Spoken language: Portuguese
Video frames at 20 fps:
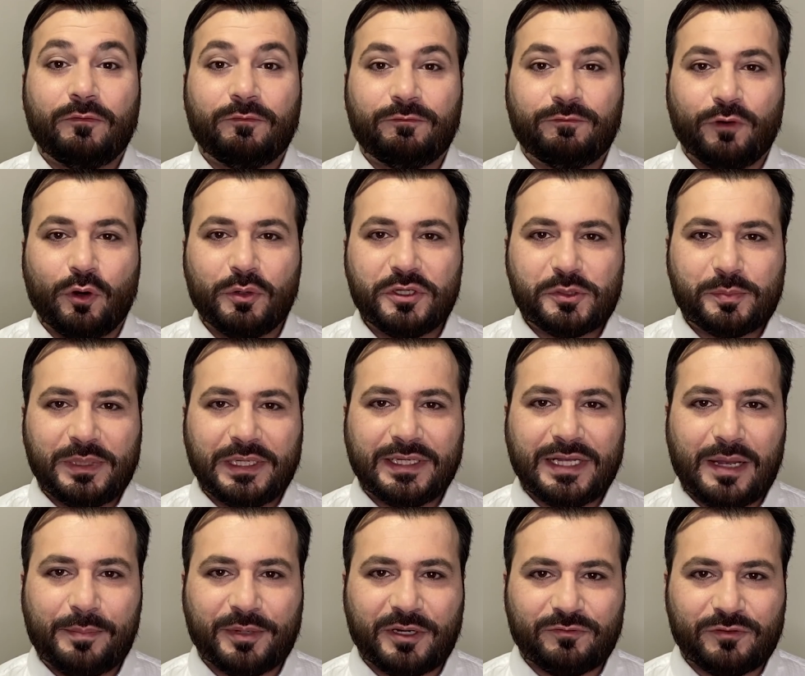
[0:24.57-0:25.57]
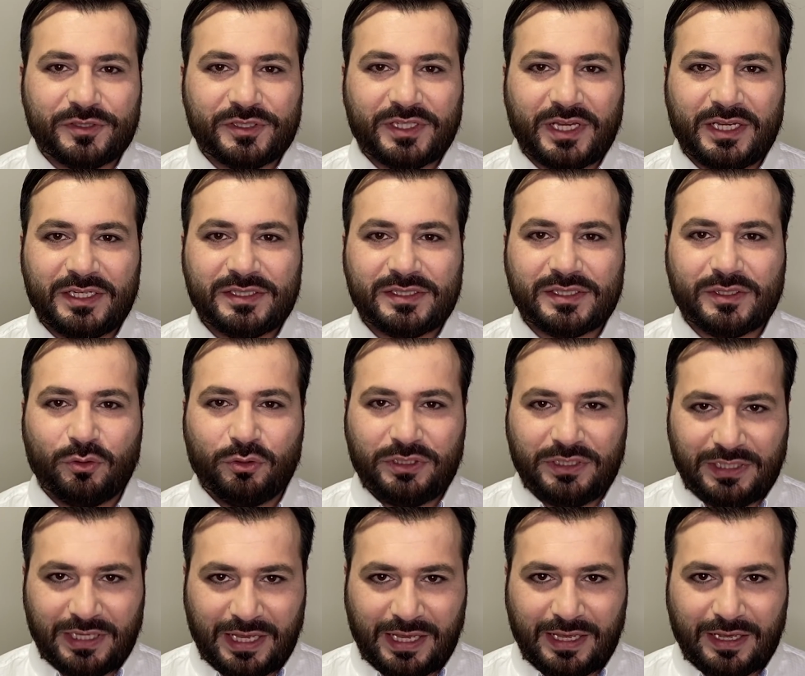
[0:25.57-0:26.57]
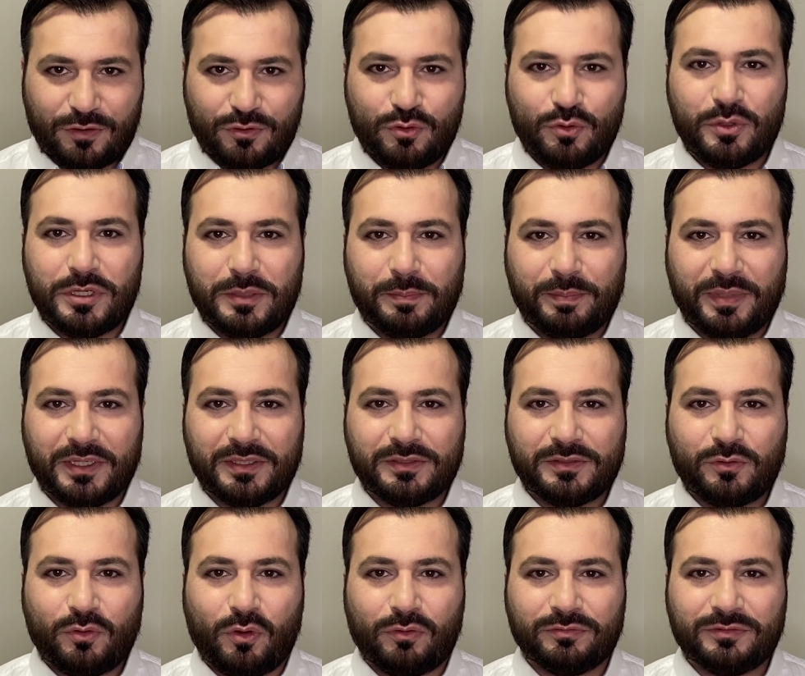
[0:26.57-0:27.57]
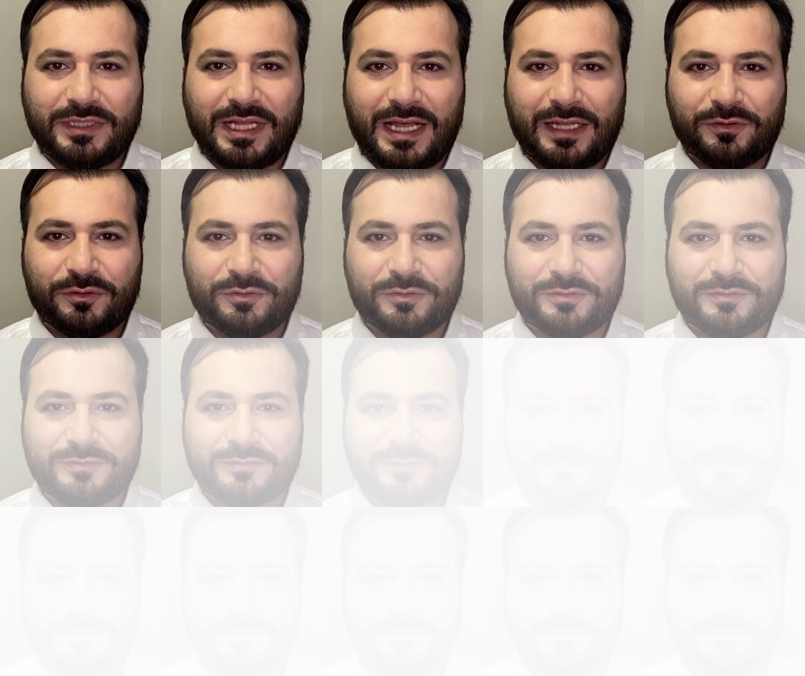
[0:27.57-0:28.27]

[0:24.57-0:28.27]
vou explicar para vocês o que é o hipercontato.